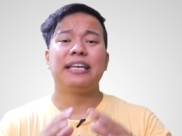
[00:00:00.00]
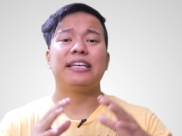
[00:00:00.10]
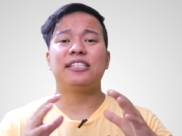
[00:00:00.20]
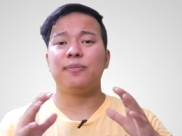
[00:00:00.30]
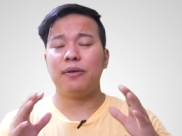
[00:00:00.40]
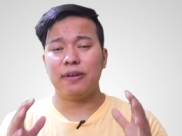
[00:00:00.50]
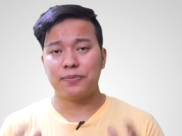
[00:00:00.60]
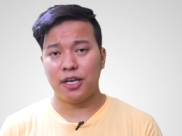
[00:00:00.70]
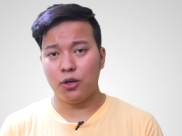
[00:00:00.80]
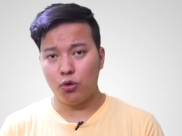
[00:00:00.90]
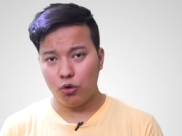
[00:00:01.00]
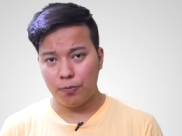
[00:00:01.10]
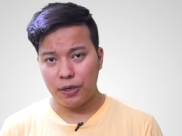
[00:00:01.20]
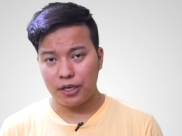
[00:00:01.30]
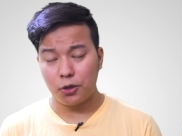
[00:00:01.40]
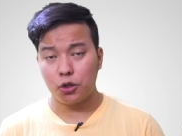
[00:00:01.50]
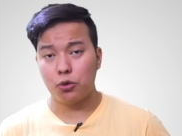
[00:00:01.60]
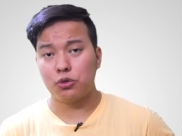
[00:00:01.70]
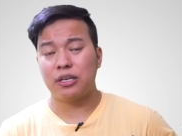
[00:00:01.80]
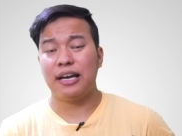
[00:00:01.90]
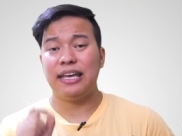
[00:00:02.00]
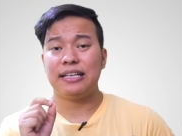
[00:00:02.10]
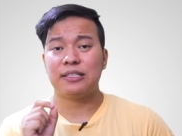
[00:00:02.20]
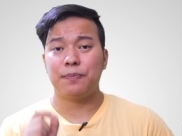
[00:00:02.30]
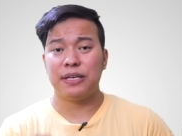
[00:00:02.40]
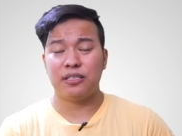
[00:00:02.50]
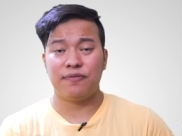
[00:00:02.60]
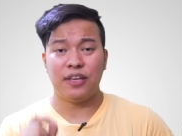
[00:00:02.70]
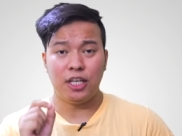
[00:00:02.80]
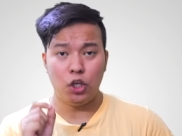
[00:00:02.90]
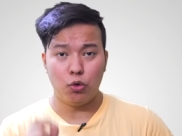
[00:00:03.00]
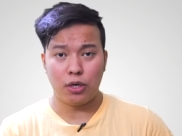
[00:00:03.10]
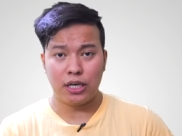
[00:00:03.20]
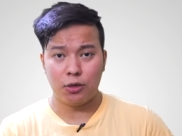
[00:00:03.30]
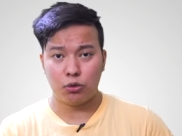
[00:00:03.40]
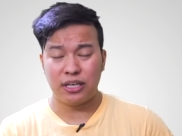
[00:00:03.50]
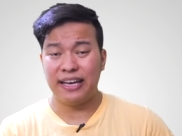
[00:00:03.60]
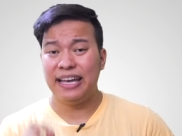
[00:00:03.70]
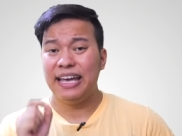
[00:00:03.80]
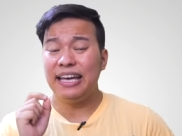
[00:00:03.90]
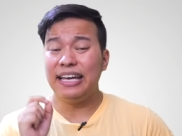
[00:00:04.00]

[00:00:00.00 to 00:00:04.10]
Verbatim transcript: किसी भी वेबसाइट को ओपन करते हो उसका एक स्पेसिफिक यू होता है